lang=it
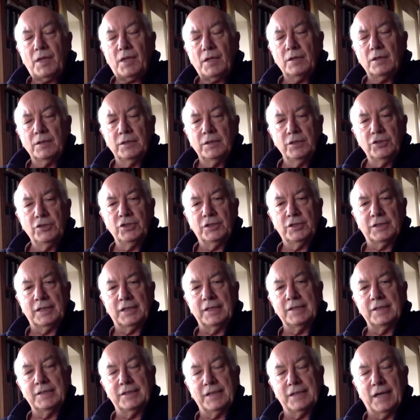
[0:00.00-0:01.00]

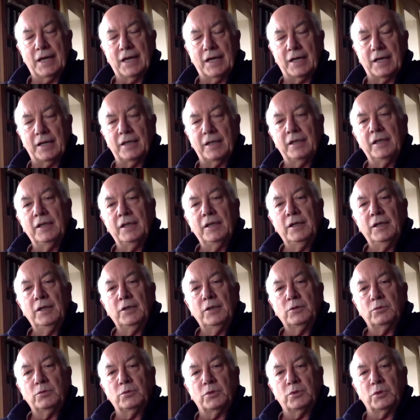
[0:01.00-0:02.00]
digitalizzare
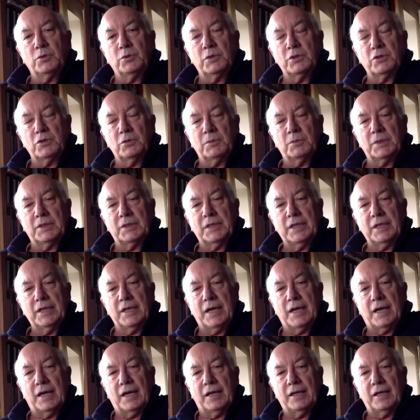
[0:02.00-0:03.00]
tutto questo
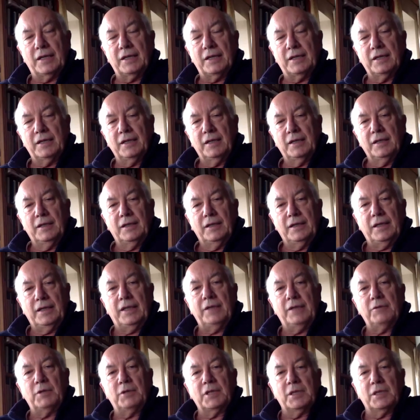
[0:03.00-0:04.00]
materiale e
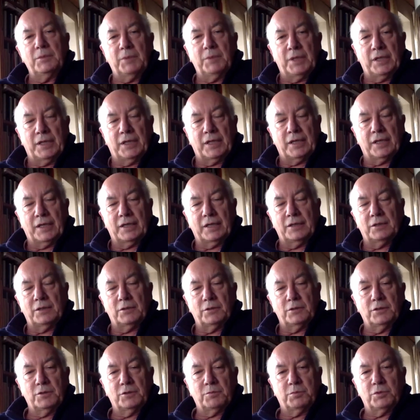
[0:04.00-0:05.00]
in qualche maniera
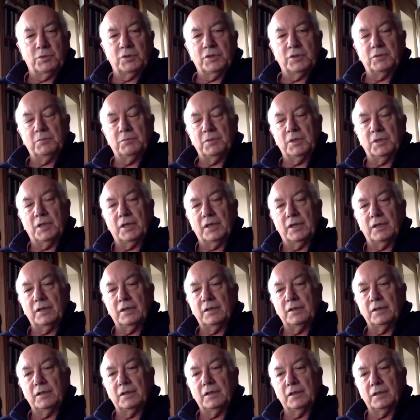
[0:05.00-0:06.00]
renderlo disponibile.
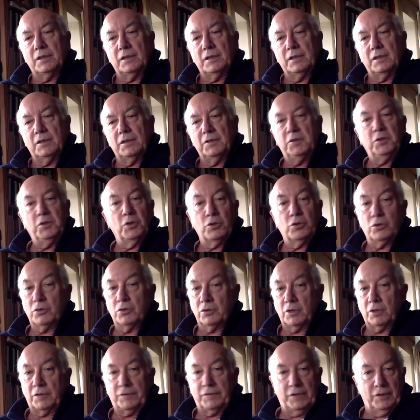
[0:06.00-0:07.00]
Eh, io
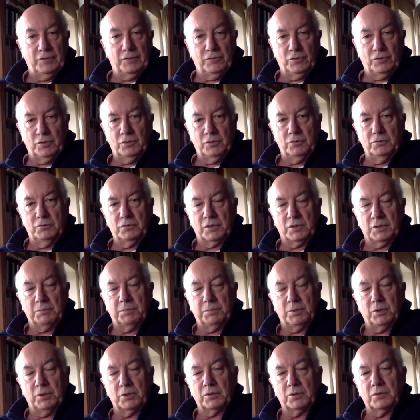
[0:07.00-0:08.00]
non avevo un
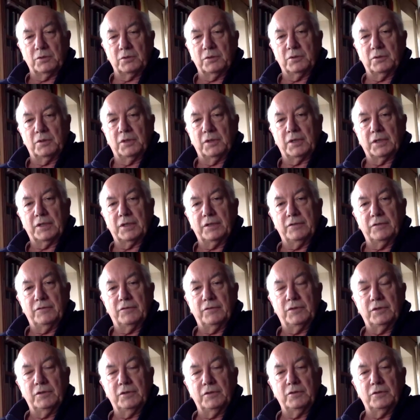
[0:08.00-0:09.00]
rapporto con
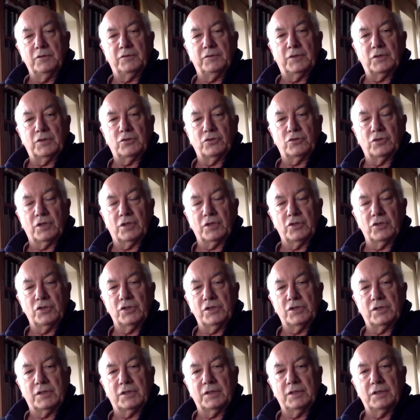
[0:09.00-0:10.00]
l'archivio, io faccio il
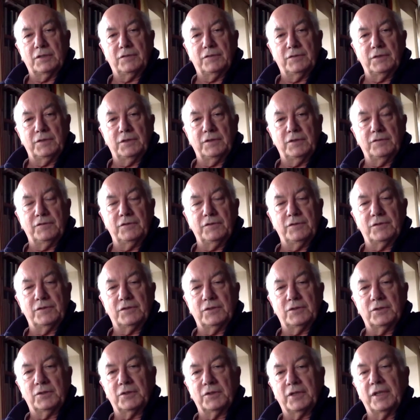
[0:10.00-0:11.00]
regista di film di
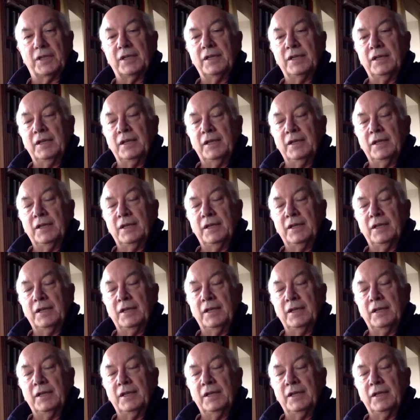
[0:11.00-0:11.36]
finzione